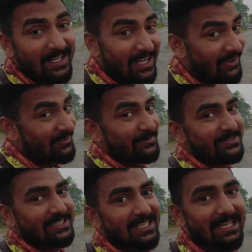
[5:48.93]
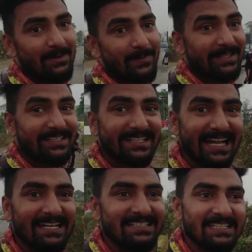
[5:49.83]
मिलना काफ़ी मुश्किल है यार बाकी ना
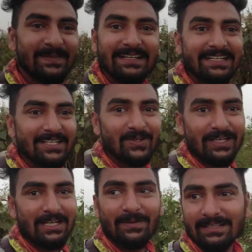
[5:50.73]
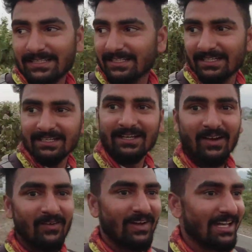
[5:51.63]
दार्जिलिंग में एंट्री हो गई हमारी
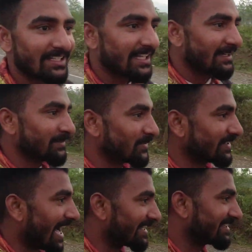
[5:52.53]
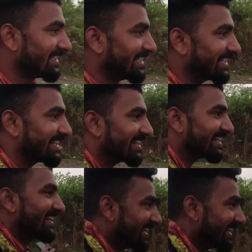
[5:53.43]
वेलकम टू दार्जिलिंग